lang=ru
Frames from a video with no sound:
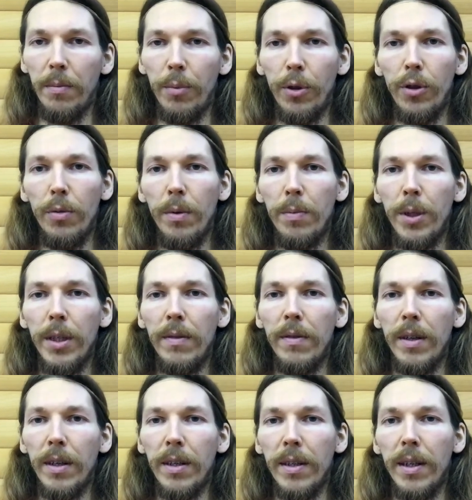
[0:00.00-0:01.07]
Причем общественную
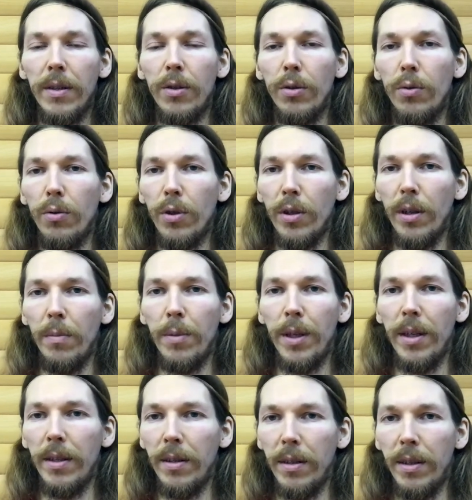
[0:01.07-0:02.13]
организацию тоже не
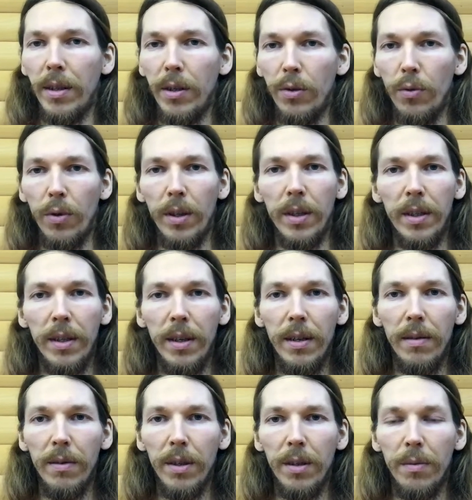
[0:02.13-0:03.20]
обязательно сразу
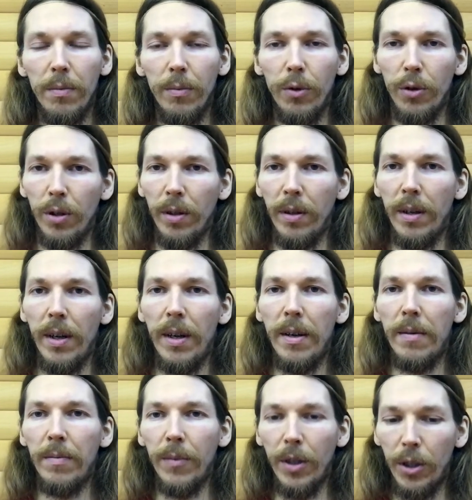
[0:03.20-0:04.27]
регистрировать, можно
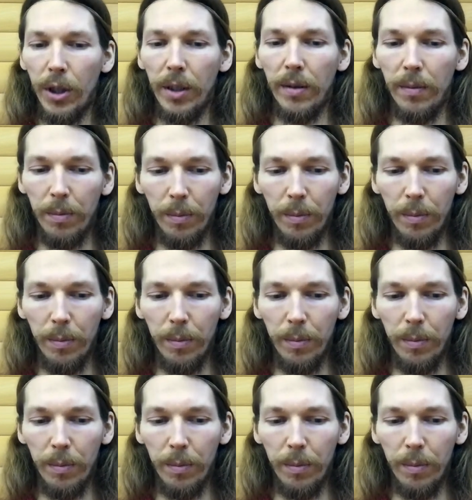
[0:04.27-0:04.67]
значит,